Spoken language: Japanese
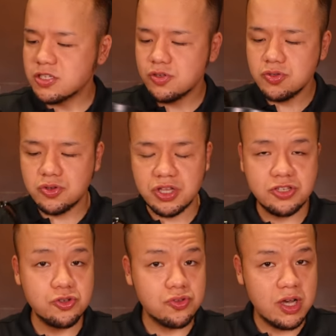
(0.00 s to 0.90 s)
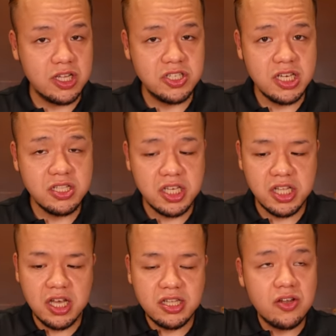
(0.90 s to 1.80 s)
そろそろね、ちょっと味変でい
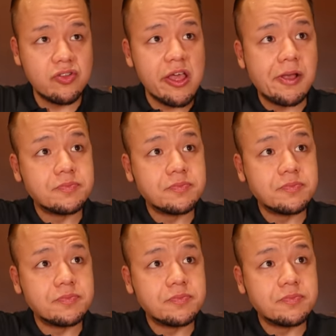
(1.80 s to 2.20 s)
ただいたので、